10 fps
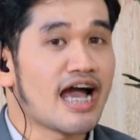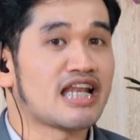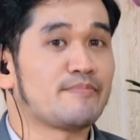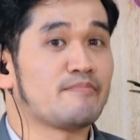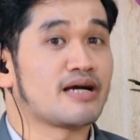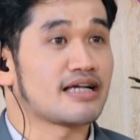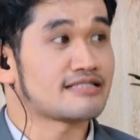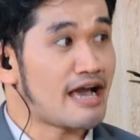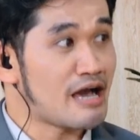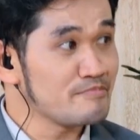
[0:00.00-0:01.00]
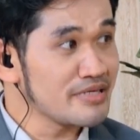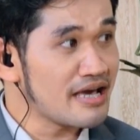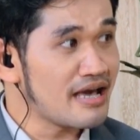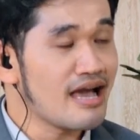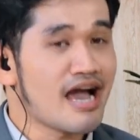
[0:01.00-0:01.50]
Anda pemegang
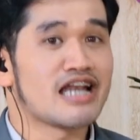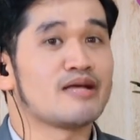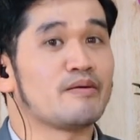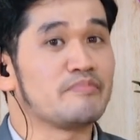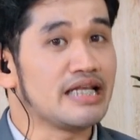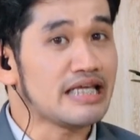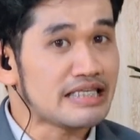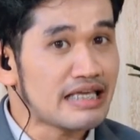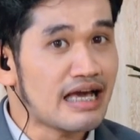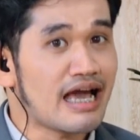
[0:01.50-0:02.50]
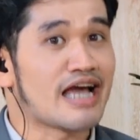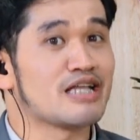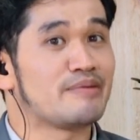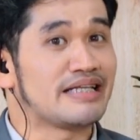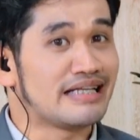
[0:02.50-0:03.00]
sahamnya, Anda pemiliknya,
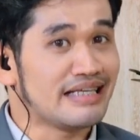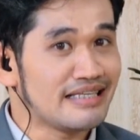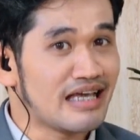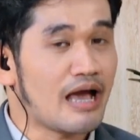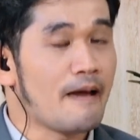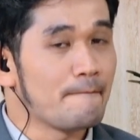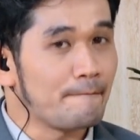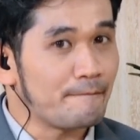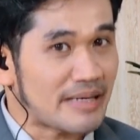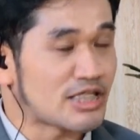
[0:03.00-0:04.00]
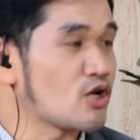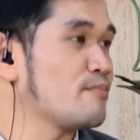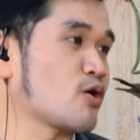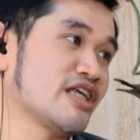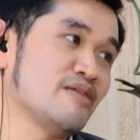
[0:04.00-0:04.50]
Anda pendirinya. persiluan
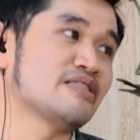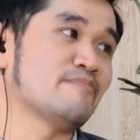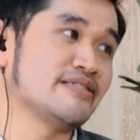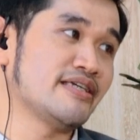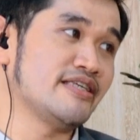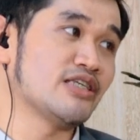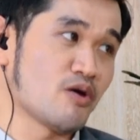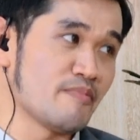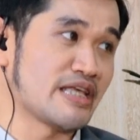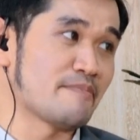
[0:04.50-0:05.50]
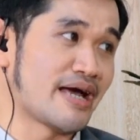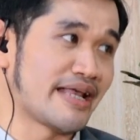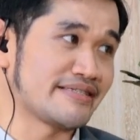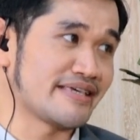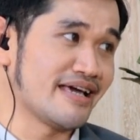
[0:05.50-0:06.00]
perorangnya bisa menjadi jawaban ya Pak
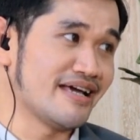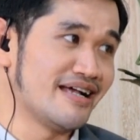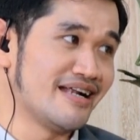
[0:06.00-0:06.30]
Alex ya.